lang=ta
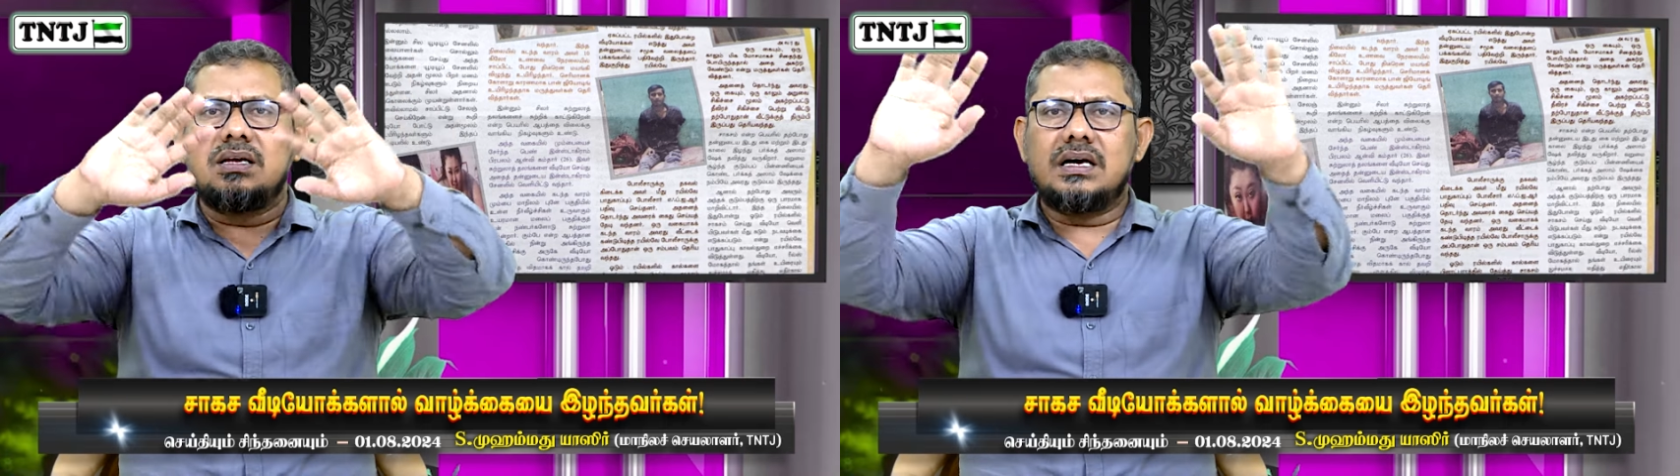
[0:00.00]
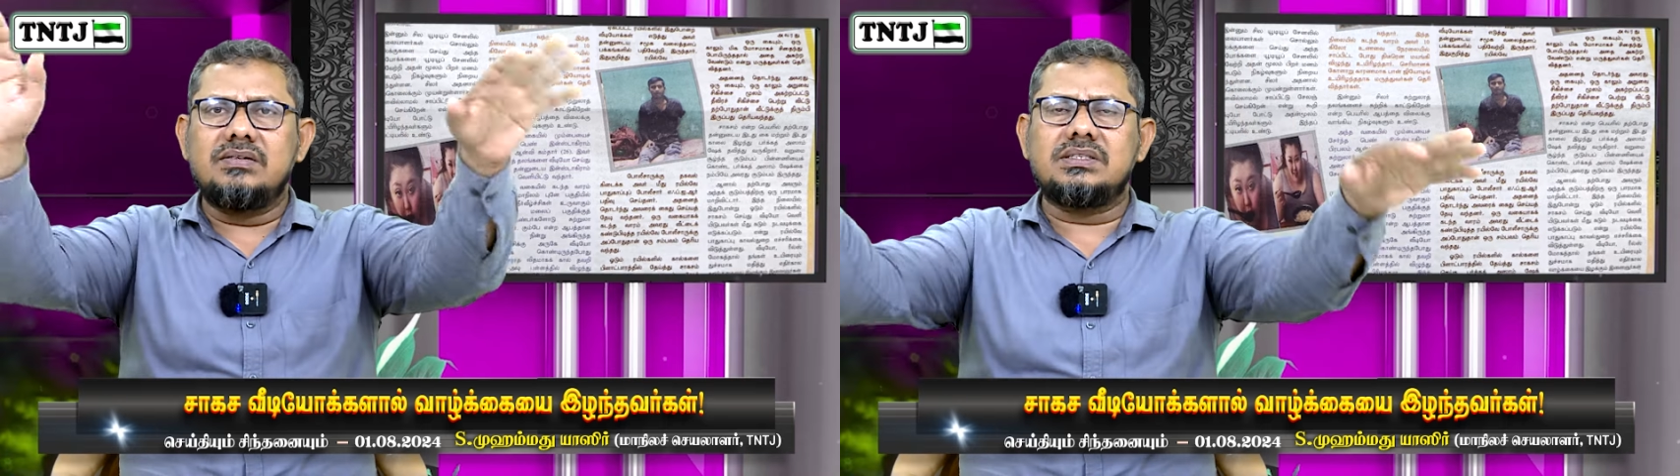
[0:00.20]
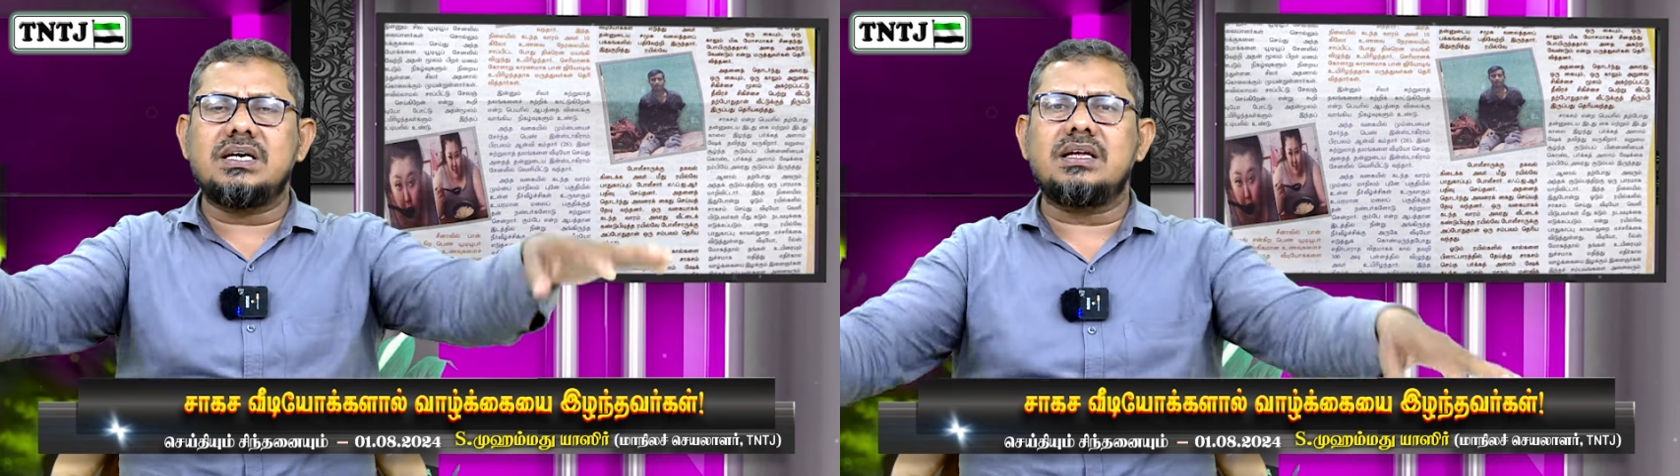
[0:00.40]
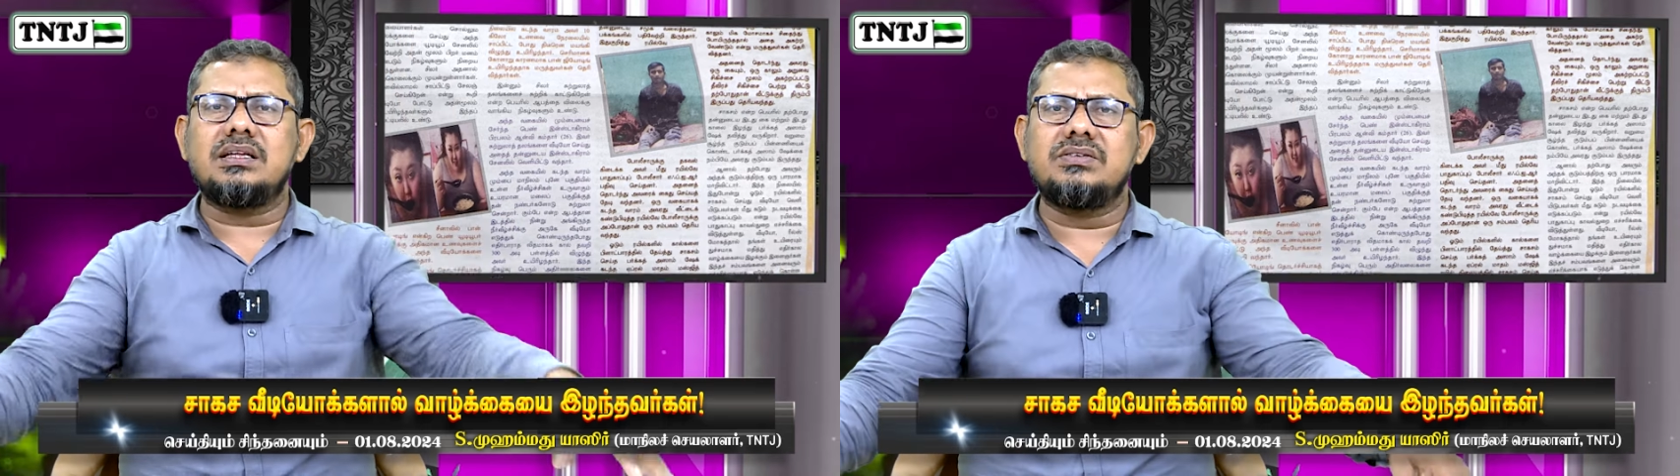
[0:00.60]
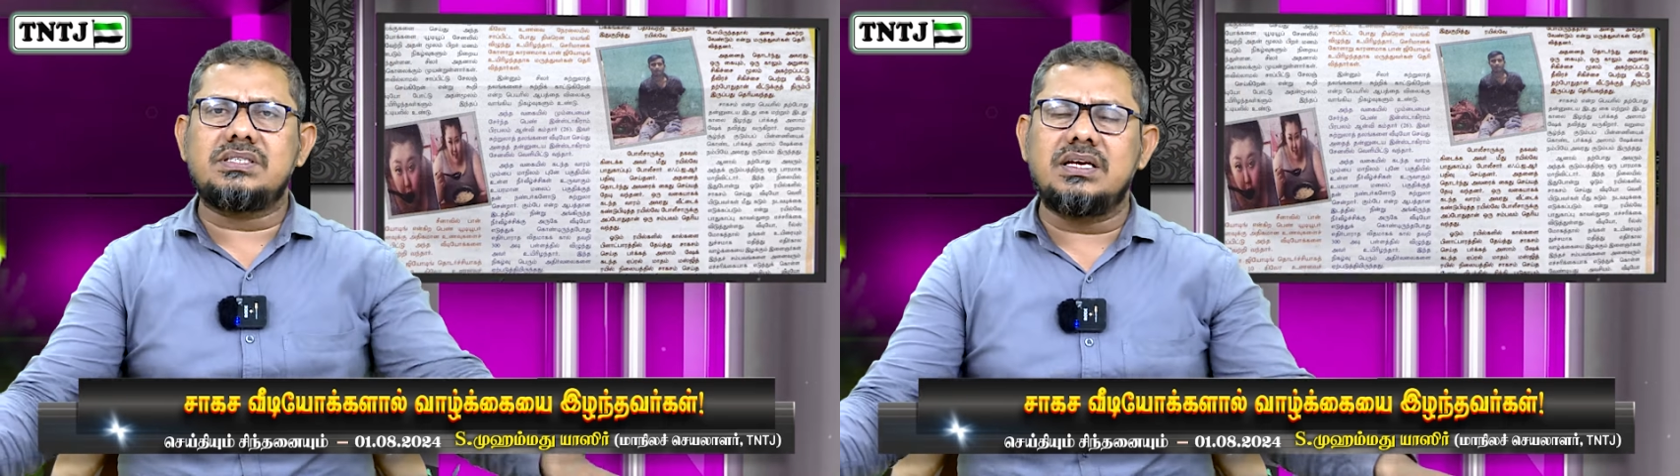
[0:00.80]
கல்வி
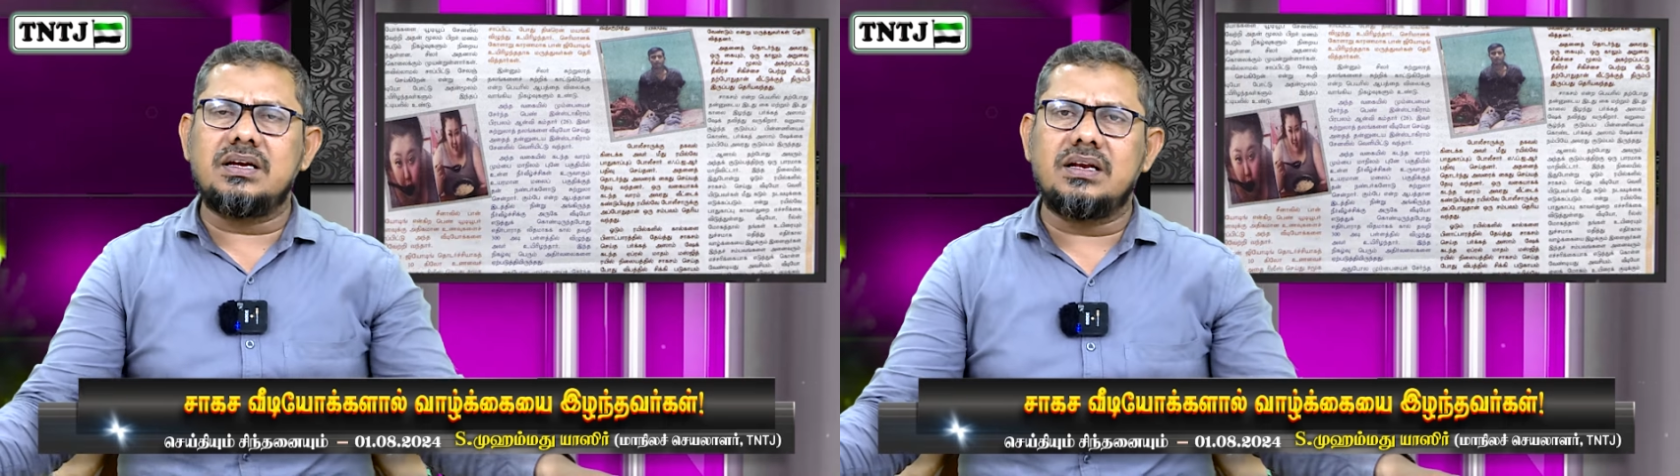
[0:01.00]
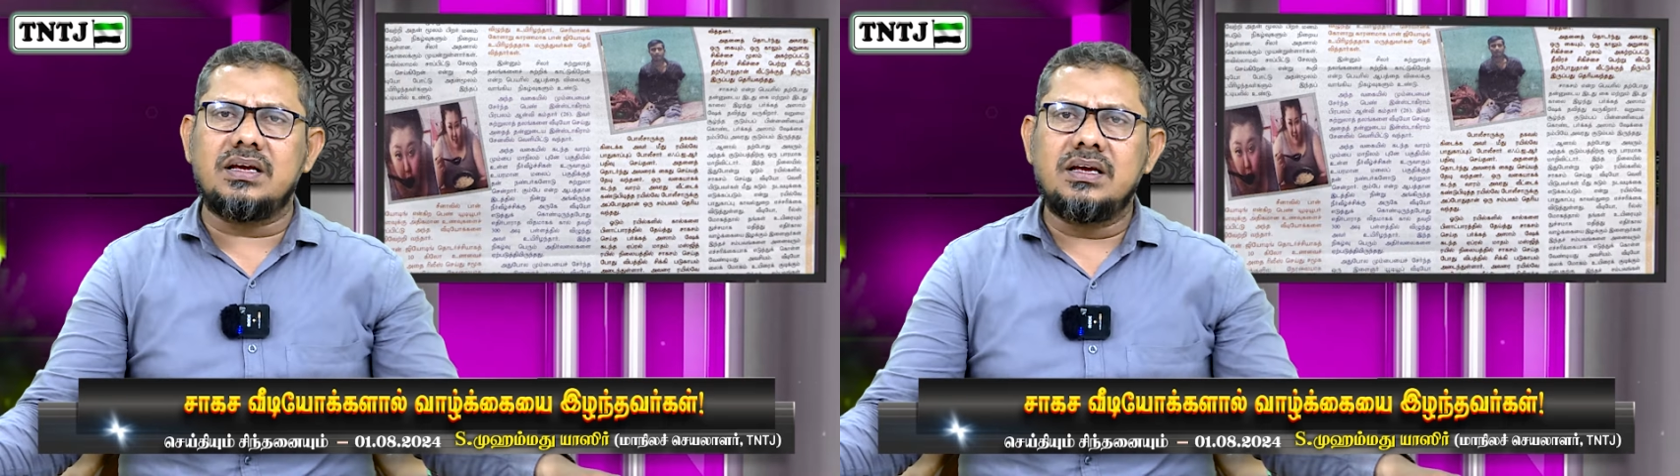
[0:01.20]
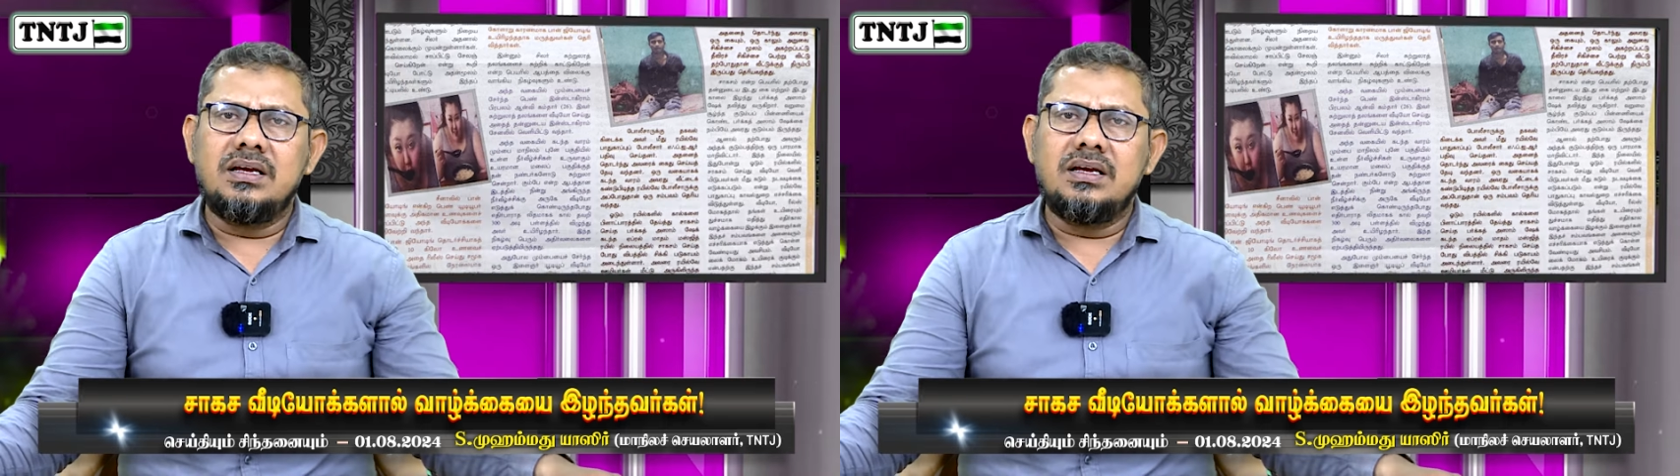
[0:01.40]
சார்ந்த விஷயங்களை